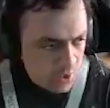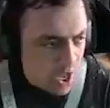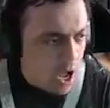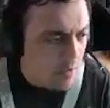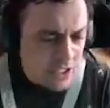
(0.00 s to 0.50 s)
Non,
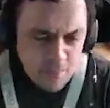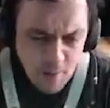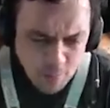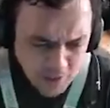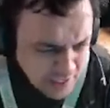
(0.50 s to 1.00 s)
mais c'est pas
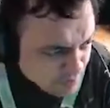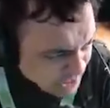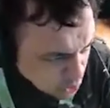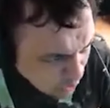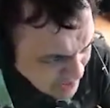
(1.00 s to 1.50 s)
possible, c'est le
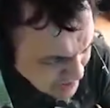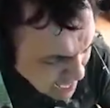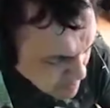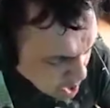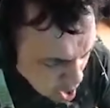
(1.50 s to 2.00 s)
troisième